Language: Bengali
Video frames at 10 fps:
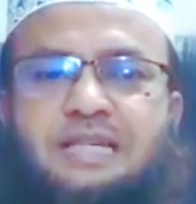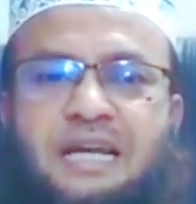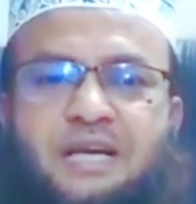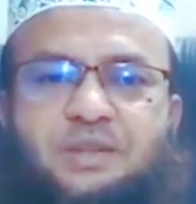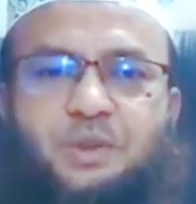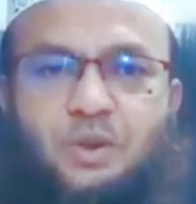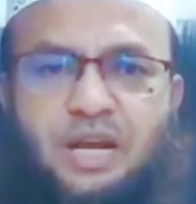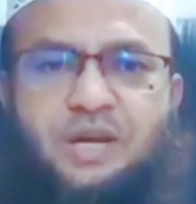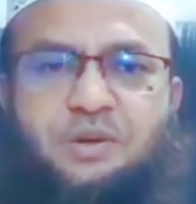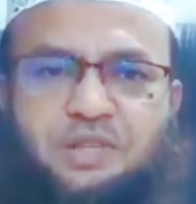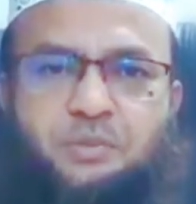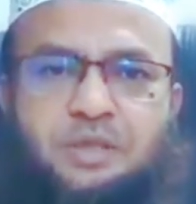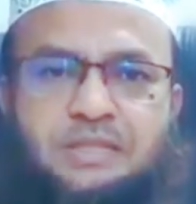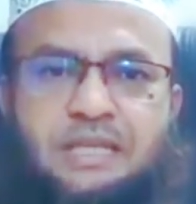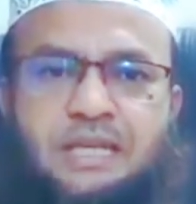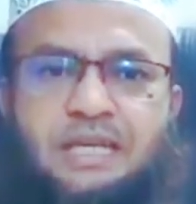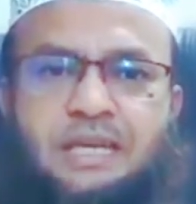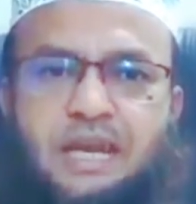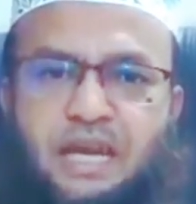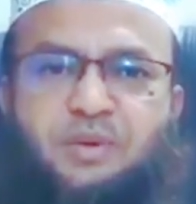যারা ধোলনায় কথা বলেছিলেন
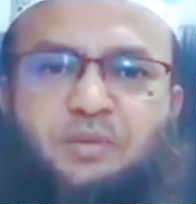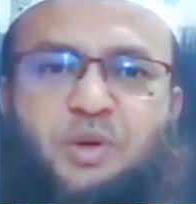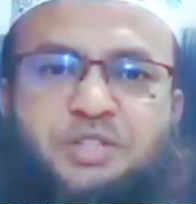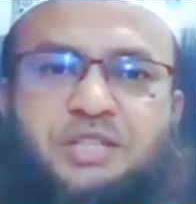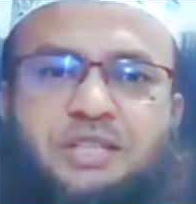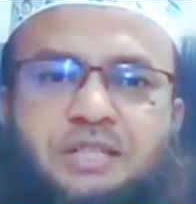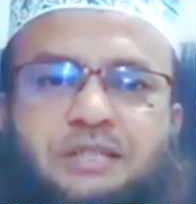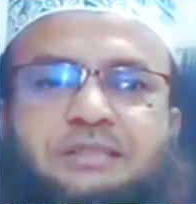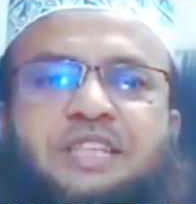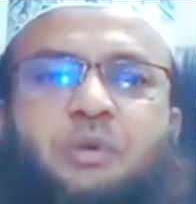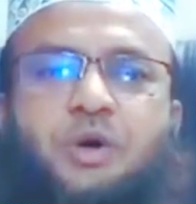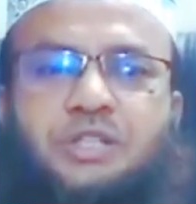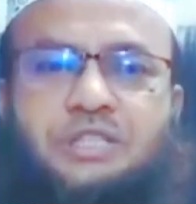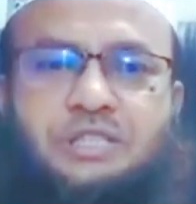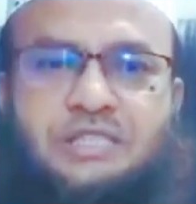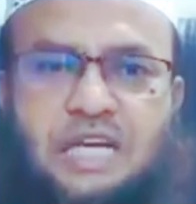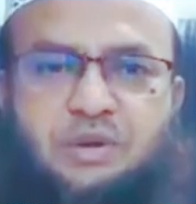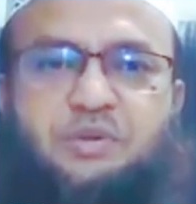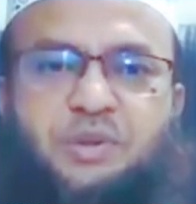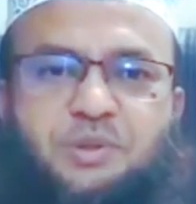এমন বয়সে যে বয়সে
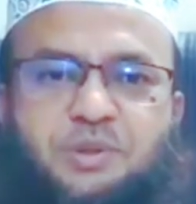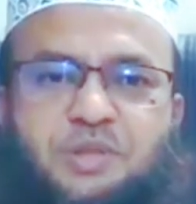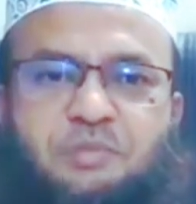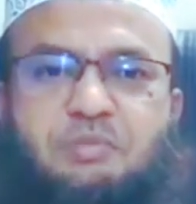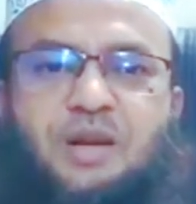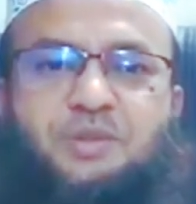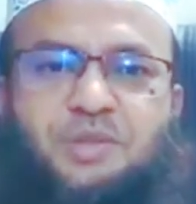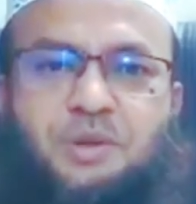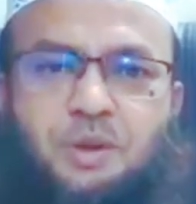স্বাভাবিকত মানুষ